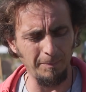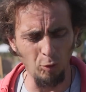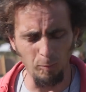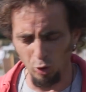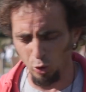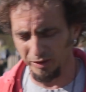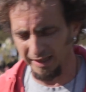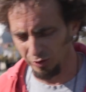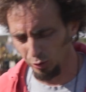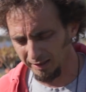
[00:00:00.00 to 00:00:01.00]
pour beaucoup de
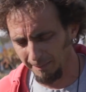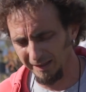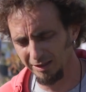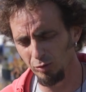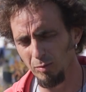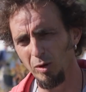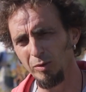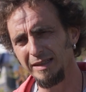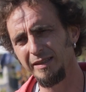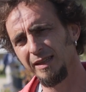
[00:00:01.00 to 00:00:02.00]
cactus, à partir du moment
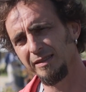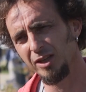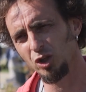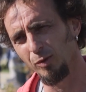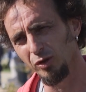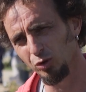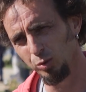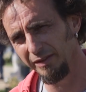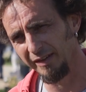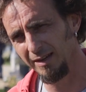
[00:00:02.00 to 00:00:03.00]
où la terre est sèche pendant
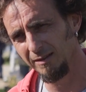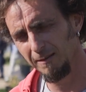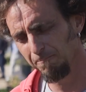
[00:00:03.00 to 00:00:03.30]
tout l'hiver,